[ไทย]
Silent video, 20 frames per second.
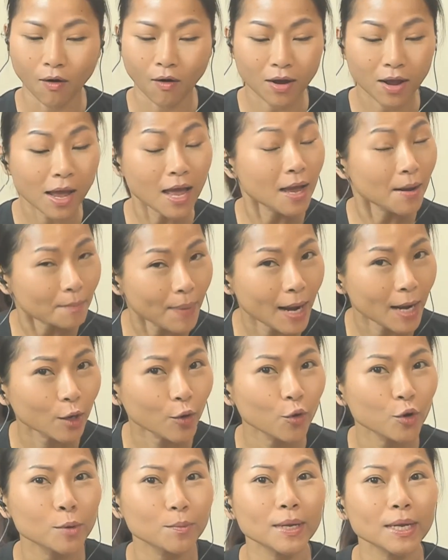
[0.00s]
2บางค
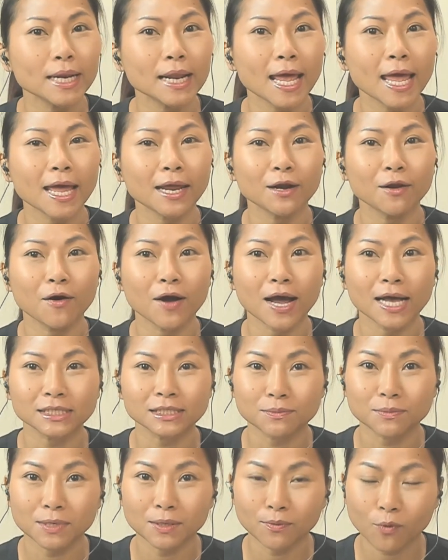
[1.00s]
นไม่แน่เนาะอาจจะ
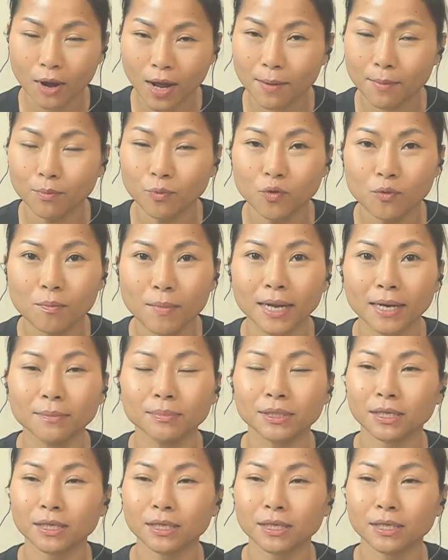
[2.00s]
มีความมุ่งมั่น